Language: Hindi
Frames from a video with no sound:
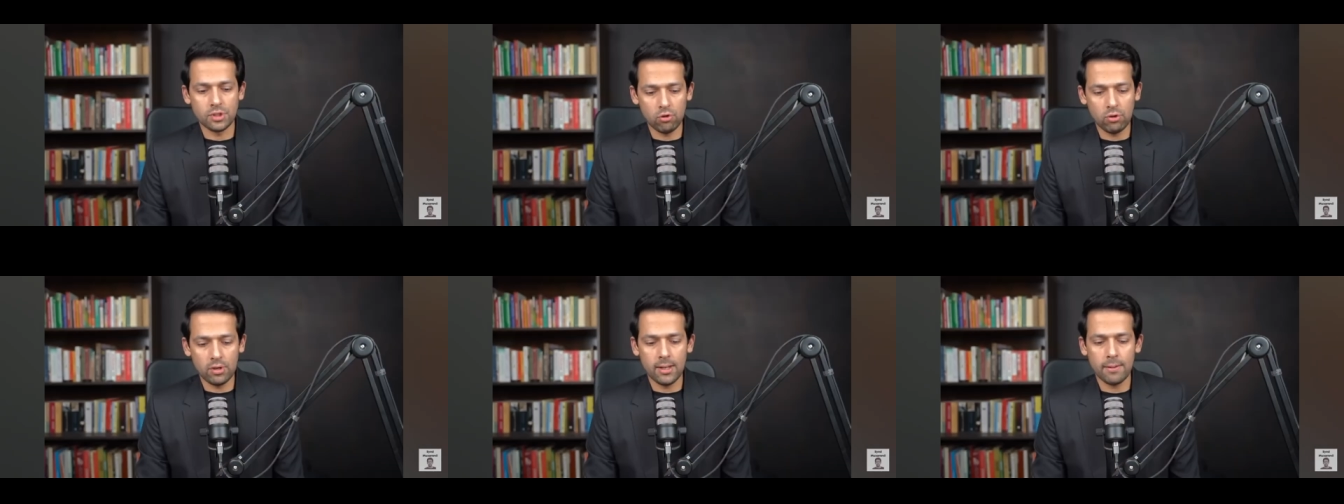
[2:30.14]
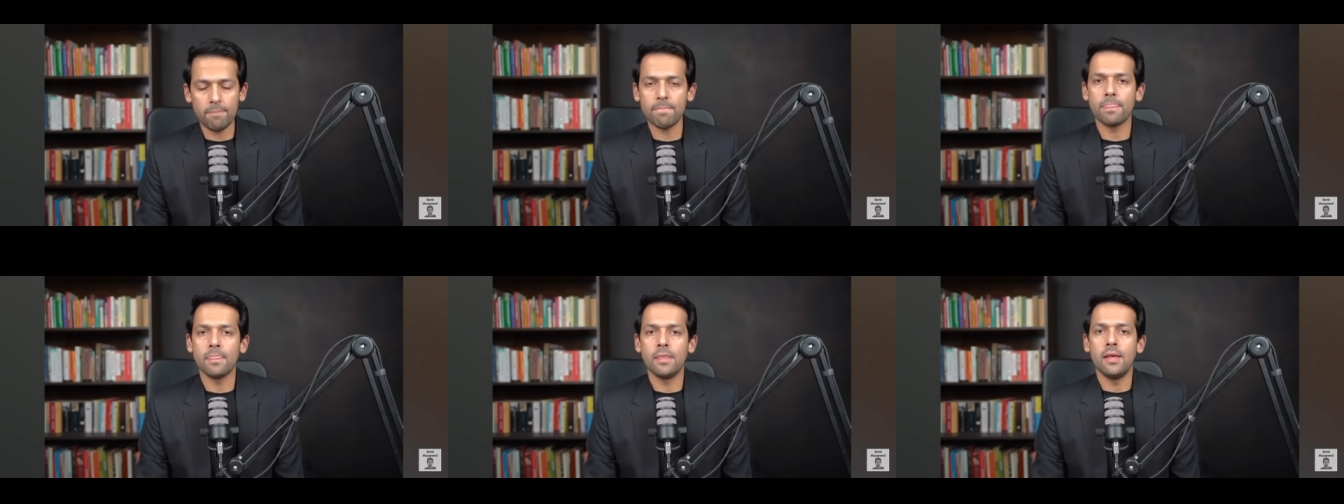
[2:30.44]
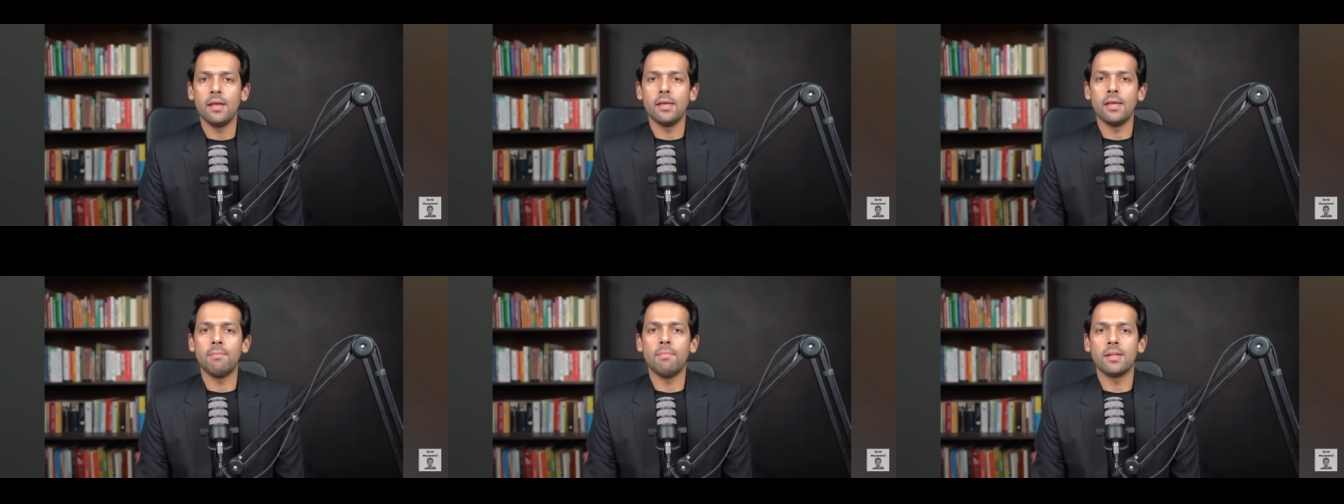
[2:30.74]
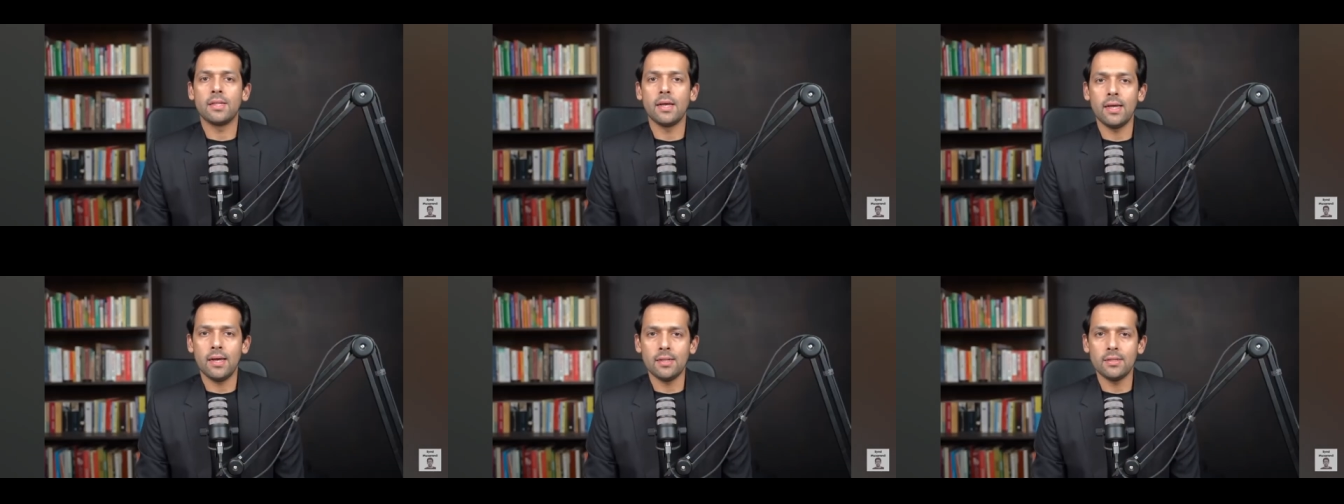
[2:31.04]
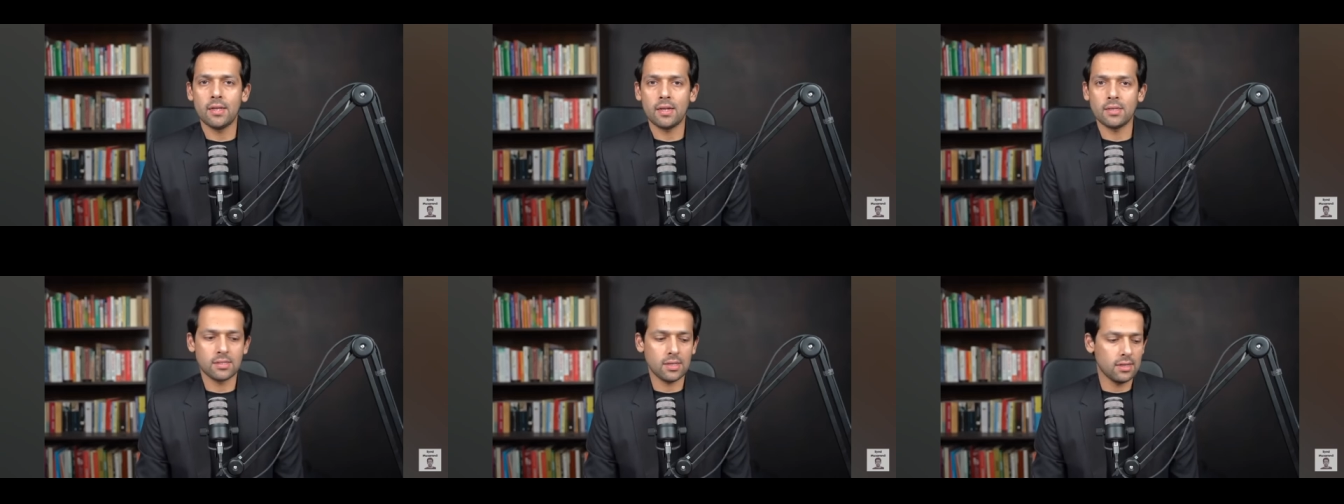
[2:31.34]
जिन्होंने ये
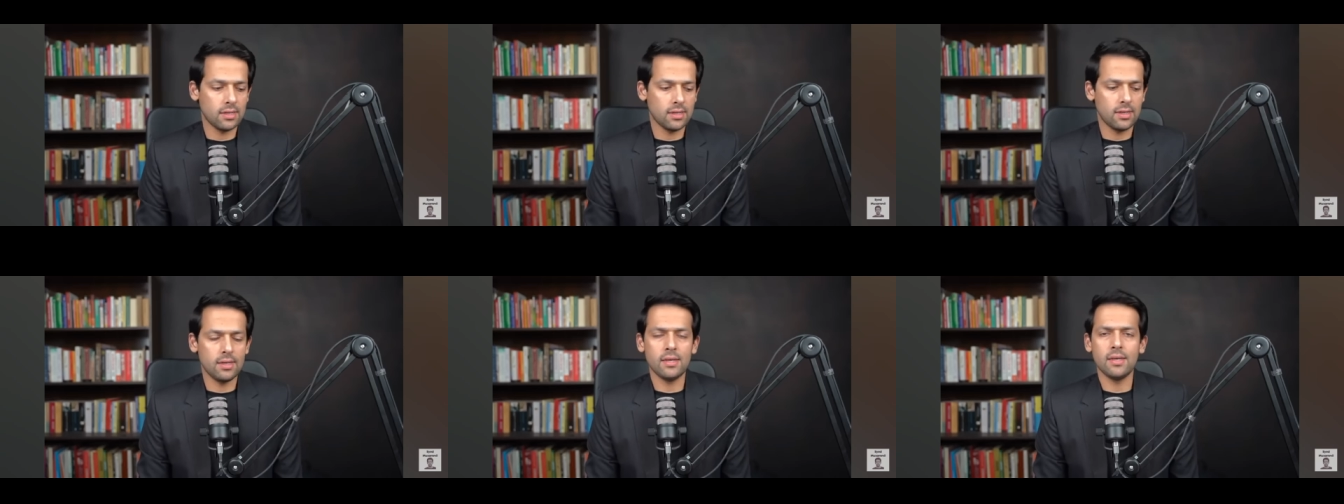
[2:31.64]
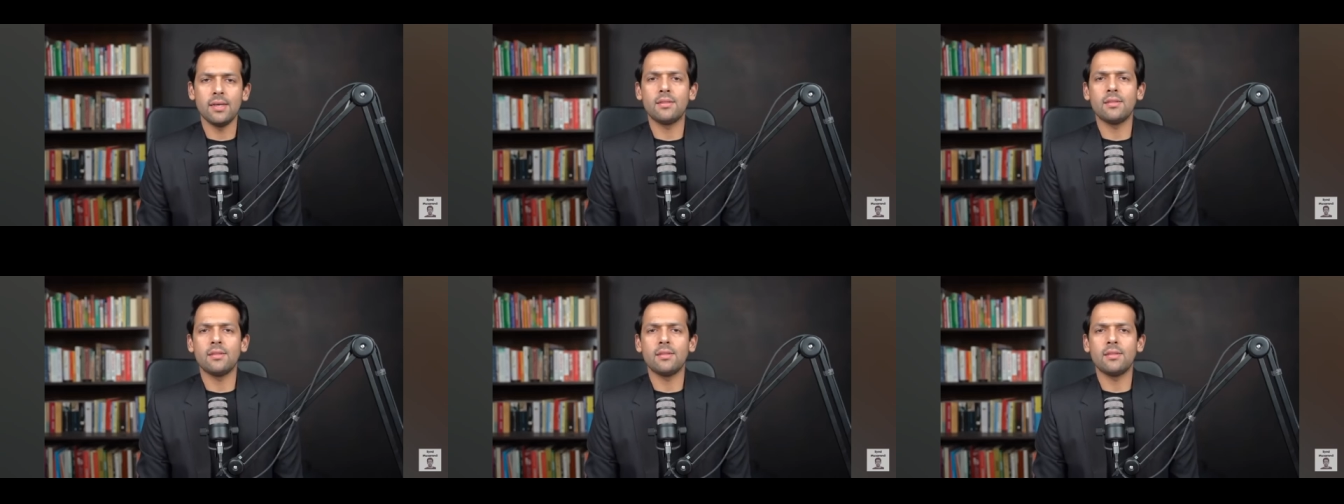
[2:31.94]
बताया दरअसल कि